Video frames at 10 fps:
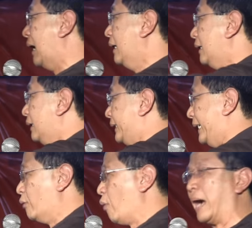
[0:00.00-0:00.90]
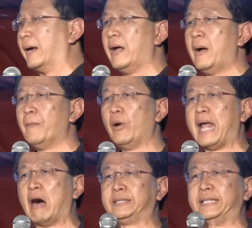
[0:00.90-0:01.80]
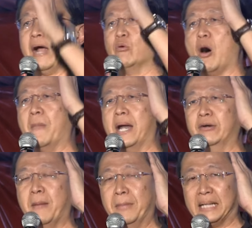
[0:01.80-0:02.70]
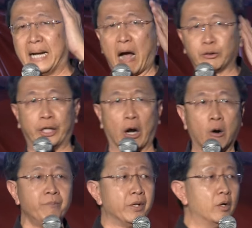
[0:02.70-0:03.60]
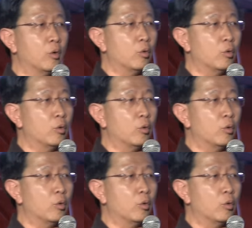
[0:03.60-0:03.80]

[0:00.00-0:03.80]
的期望，不了解我们人民的要求，